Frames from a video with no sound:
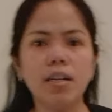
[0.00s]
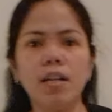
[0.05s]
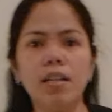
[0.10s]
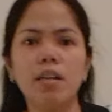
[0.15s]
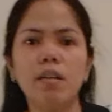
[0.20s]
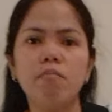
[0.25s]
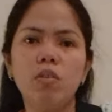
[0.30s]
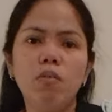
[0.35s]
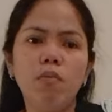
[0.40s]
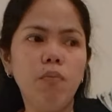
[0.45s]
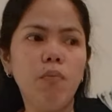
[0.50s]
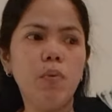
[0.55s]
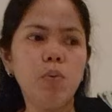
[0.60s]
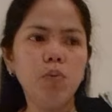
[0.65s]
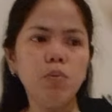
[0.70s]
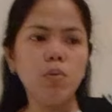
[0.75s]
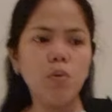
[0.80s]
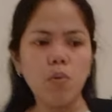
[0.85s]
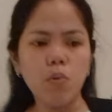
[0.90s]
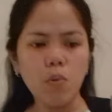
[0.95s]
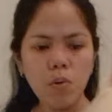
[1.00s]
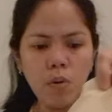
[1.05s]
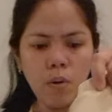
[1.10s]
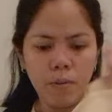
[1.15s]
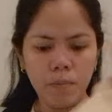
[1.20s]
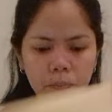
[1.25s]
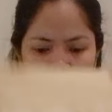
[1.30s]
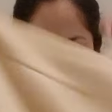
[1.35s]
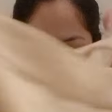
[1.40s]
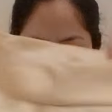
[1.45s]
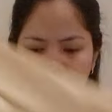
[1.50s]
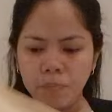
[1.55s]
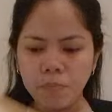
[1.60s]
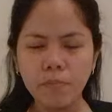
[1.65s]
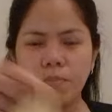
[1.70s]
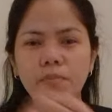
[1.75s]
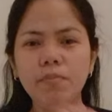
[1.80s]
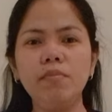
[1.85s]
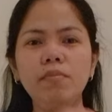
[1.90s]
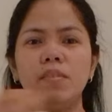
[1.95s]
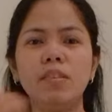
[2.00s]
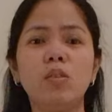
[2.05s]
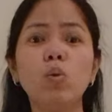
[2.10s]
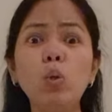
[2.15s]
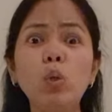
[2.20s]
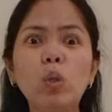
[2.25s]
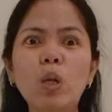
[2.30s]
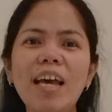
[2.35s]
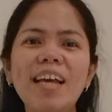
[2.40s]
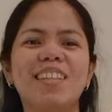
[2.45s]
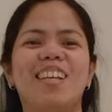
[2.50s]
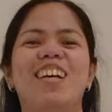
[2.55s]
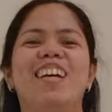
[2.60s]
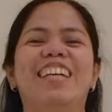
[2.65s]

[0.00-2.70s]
nag-alarm yung phone ko tulog ulit.